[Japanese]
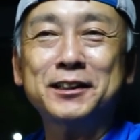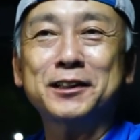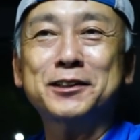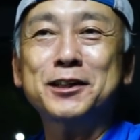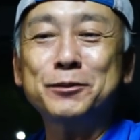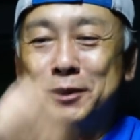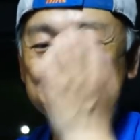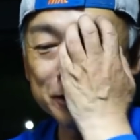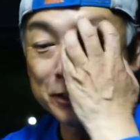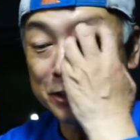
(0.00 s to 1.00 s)
北村で
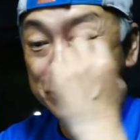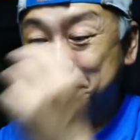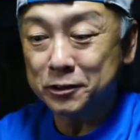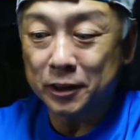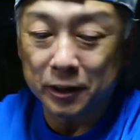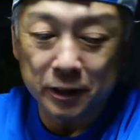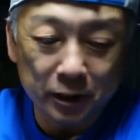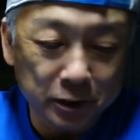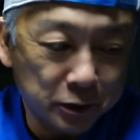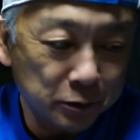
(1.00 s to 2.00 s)
ね、
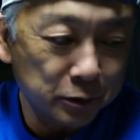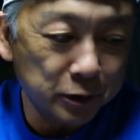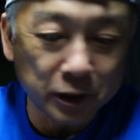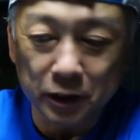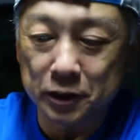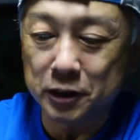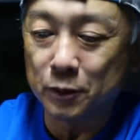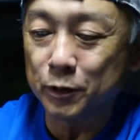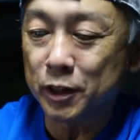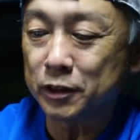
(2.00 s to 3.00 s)
えー、修理し
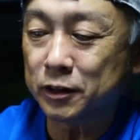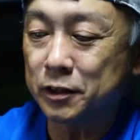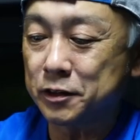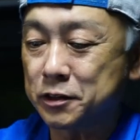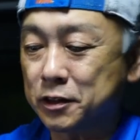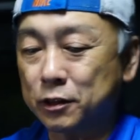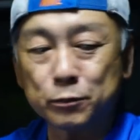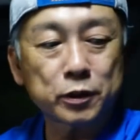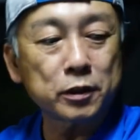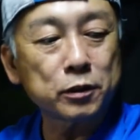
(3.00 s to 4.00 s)
てもらったんですけど、
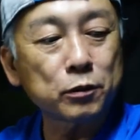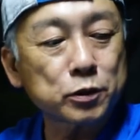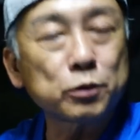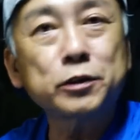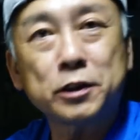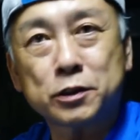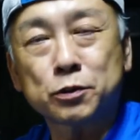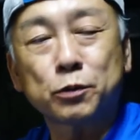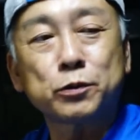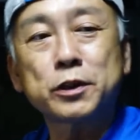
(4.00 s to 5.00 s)
結局
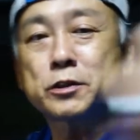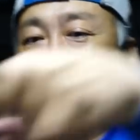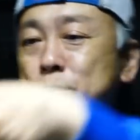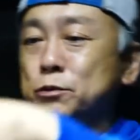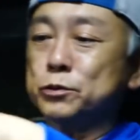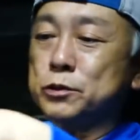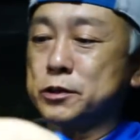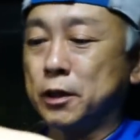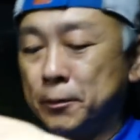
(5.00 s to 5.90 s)
ソニー直出しということでした。